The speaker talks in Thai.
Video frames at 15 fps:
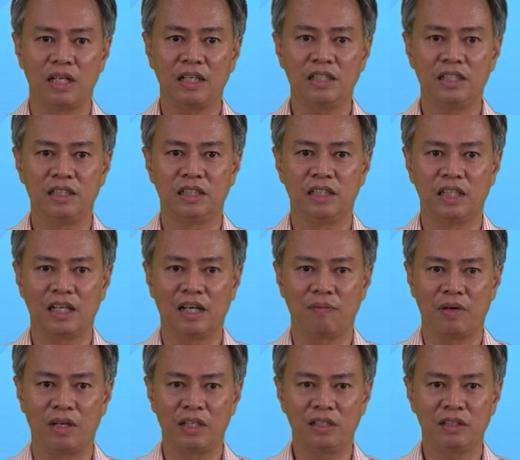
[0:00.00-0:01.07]
ยั่งยืนนะครั
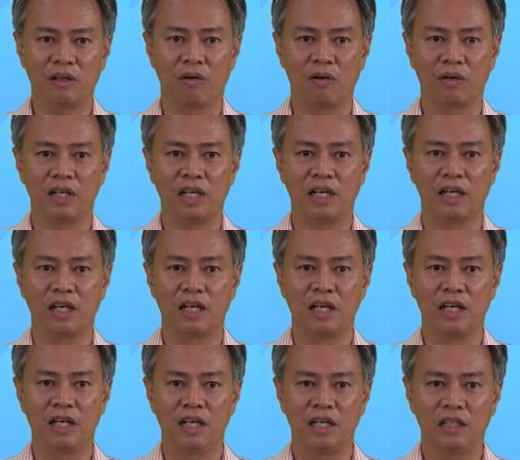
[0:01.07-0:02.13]
บ อันที่สองเนี่ย
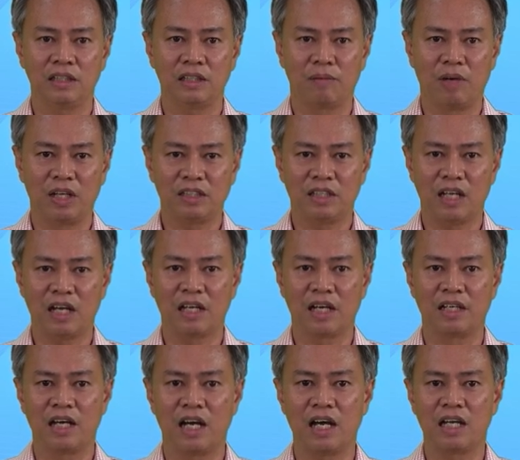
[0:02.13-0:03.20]
สามารถสร้าง
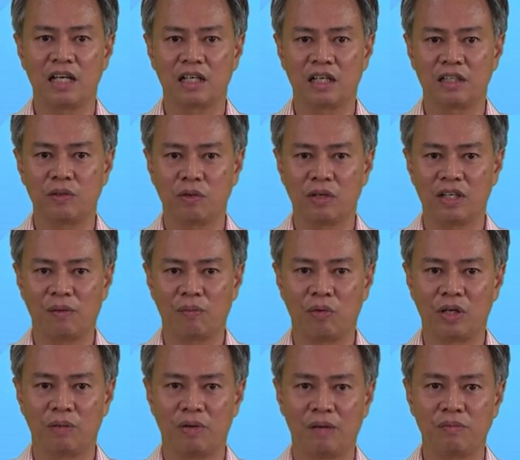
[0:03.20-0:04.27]
รายได้และก็ยกระดับ
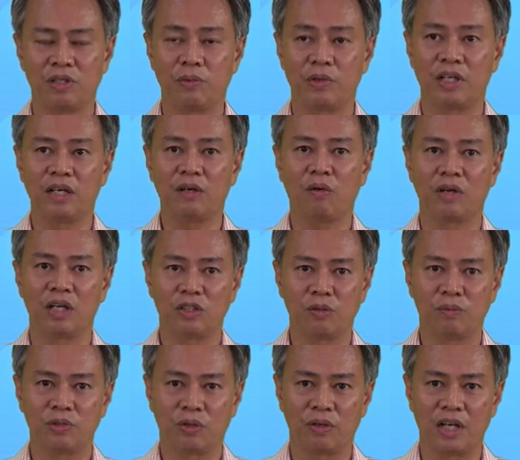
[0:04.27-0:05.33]
คุณภาพชีวิตให้คนใน
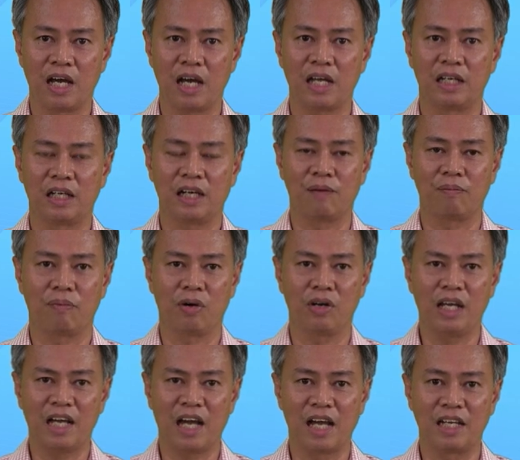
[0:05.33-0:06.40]
ชุมชนได้นะครับ เพ
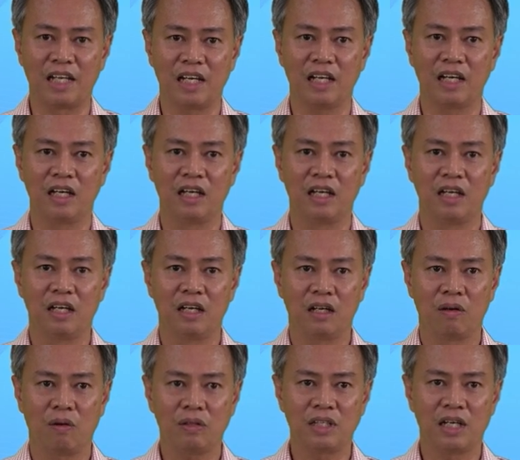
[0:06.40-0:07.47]
ราะในงานนี้
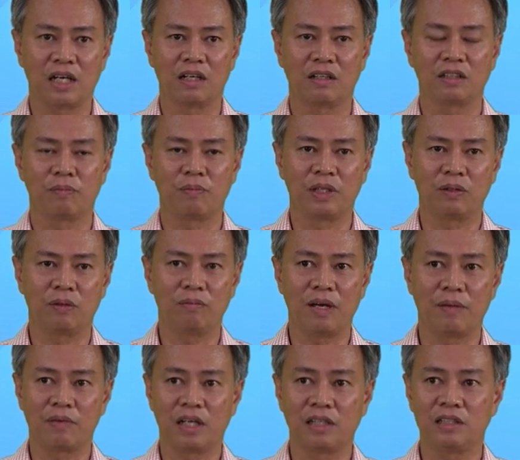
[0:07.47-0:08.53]
นอกจากเราจะเป็นต้นแบ
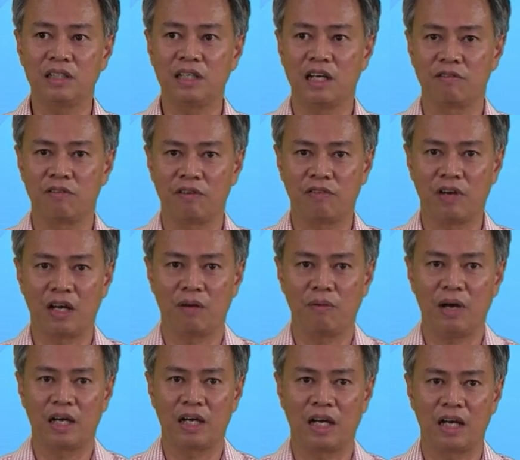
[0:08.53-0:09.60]
บการซื้อขายไฟฟ้าระ
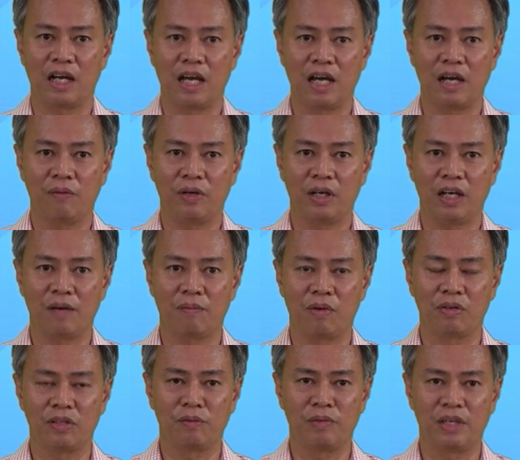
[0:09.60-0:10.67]
หว่างกันแล้วนะครับ
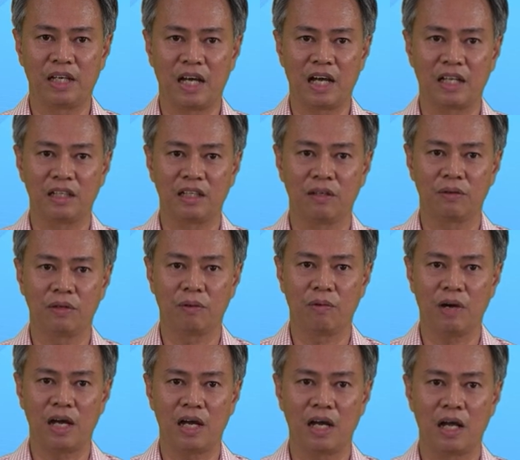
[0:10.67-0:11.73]
เรายังมีงานที่เราเรียก
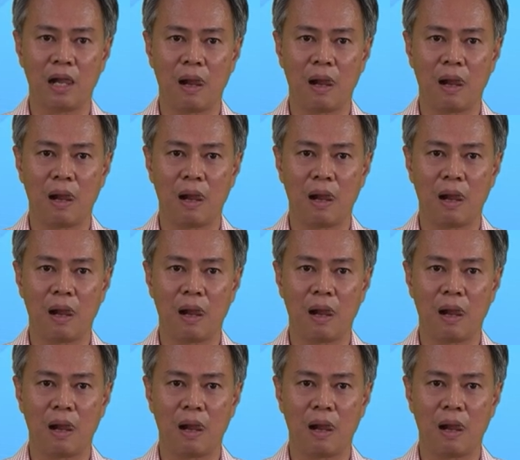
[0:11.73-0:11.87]
ว่า